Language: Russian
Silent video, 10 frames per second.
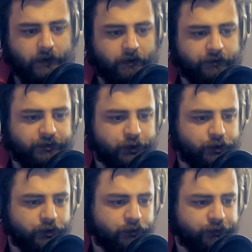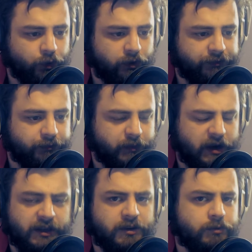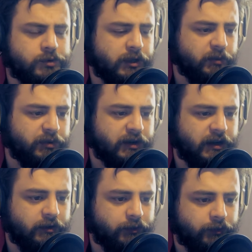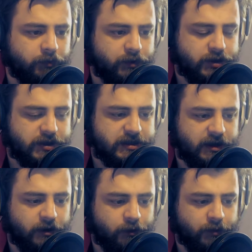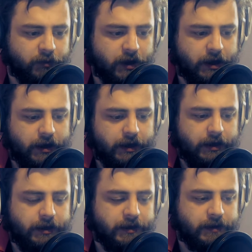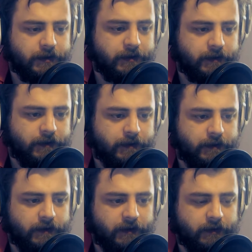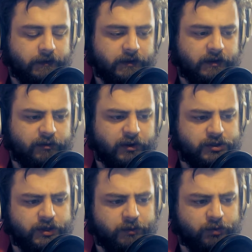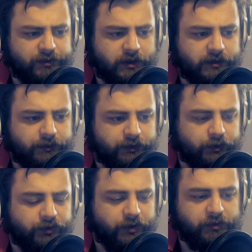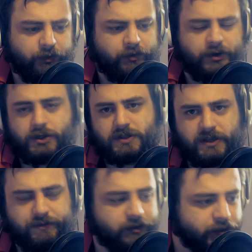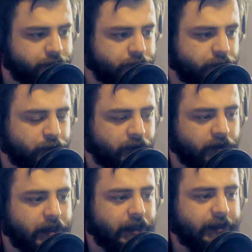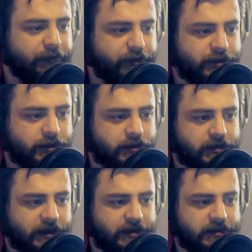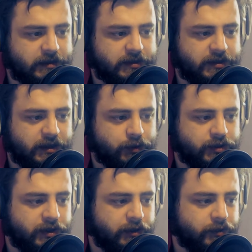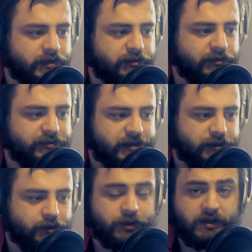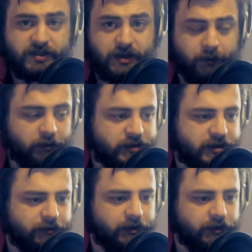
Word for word: в свою игру, в гольф, маленькие игрушки мы поиграли вот, 6D каупом. И я тогда говорил, что я не буду выкладывать эту запись, но решил таки выложить. Почему нет? И выложил, наконец-то, десятую серию The Evil Within. Тоже отстримили мы с Евой на